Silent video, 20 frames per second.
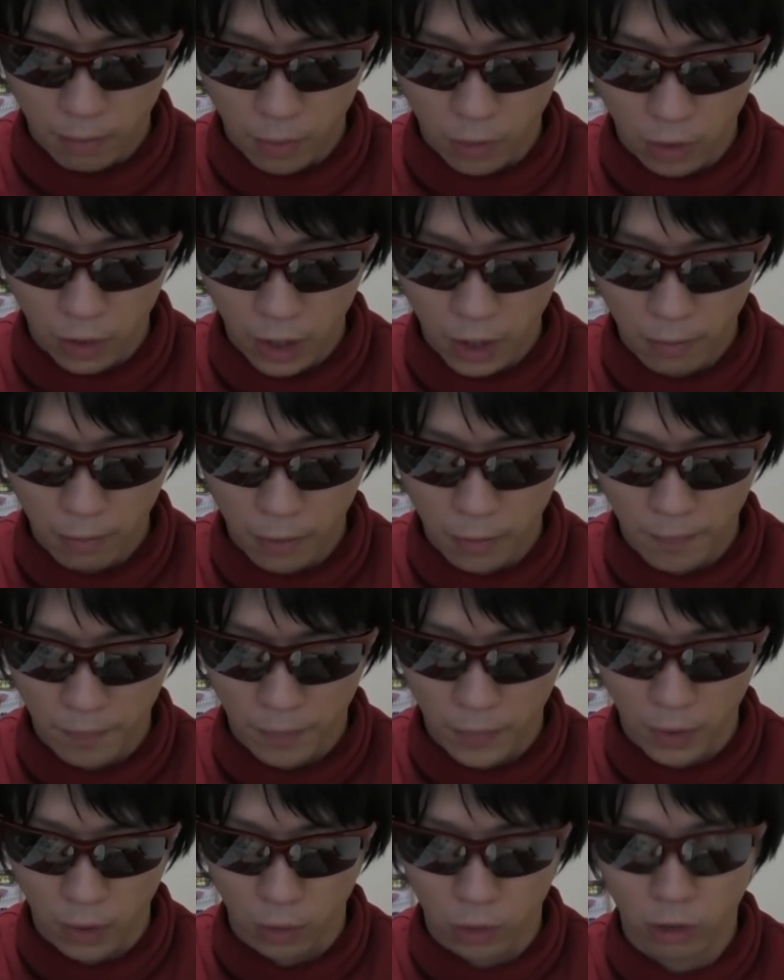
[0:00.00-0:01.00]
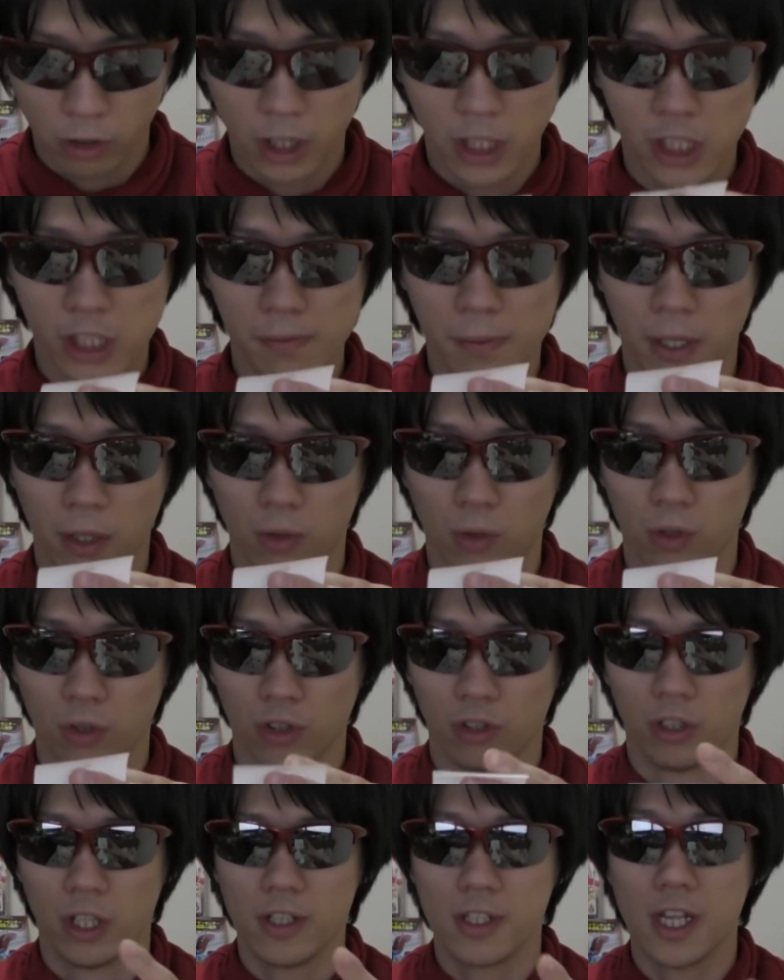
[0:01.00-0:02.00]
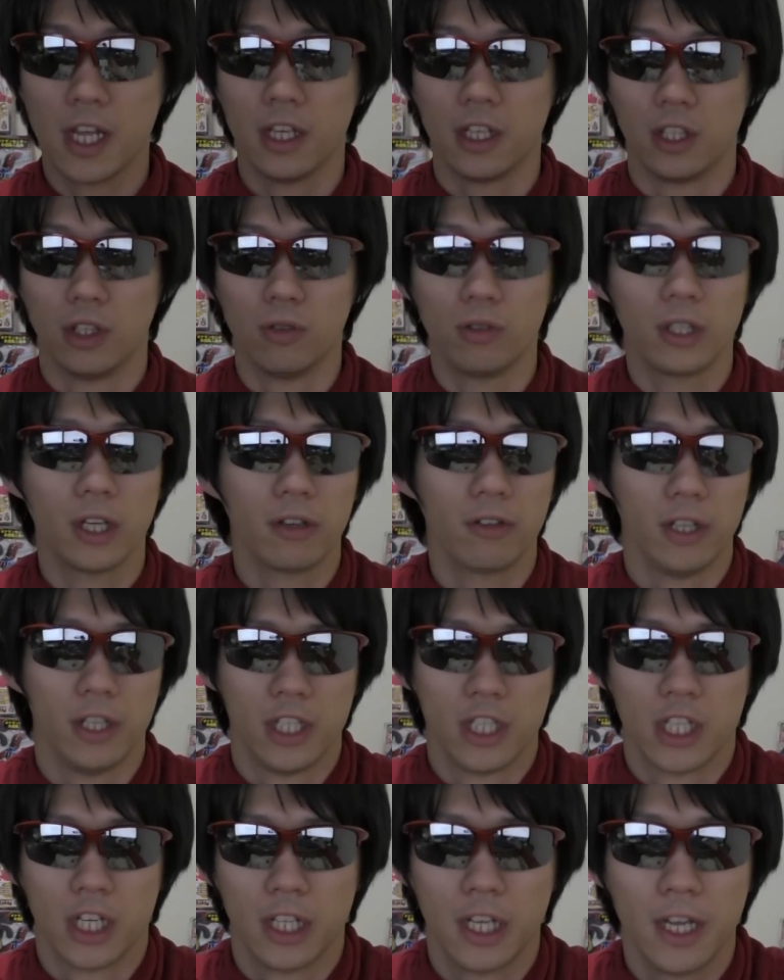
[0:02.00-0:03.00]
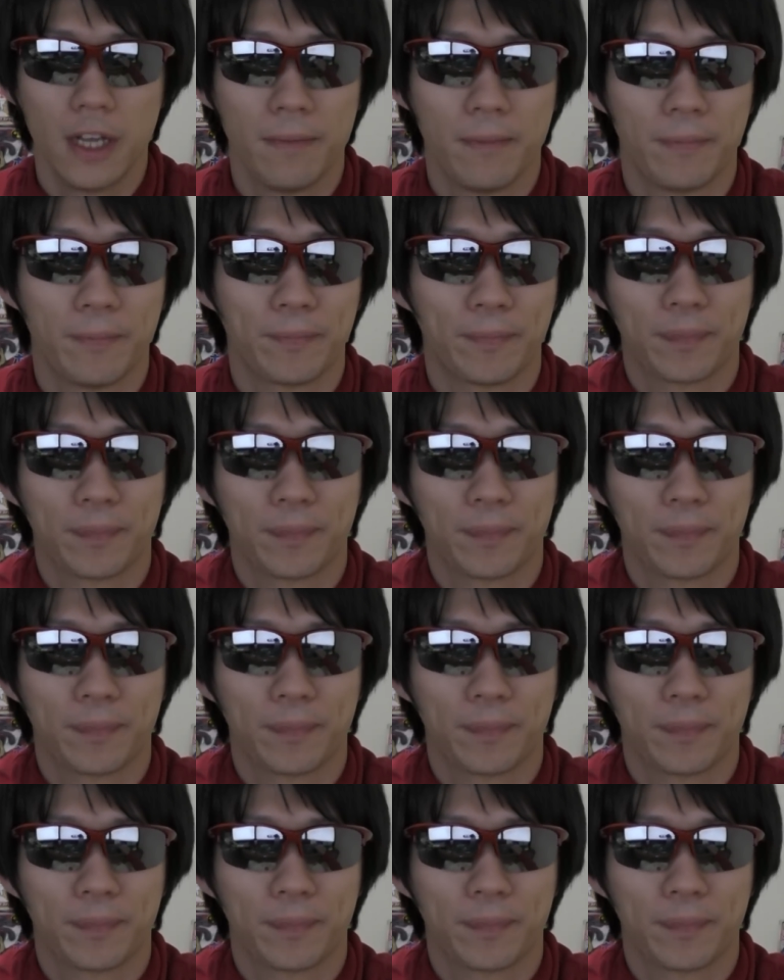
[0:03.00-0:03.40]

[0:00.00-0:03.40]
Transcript: ポケモン、大人1枚購入で1400円でしたね。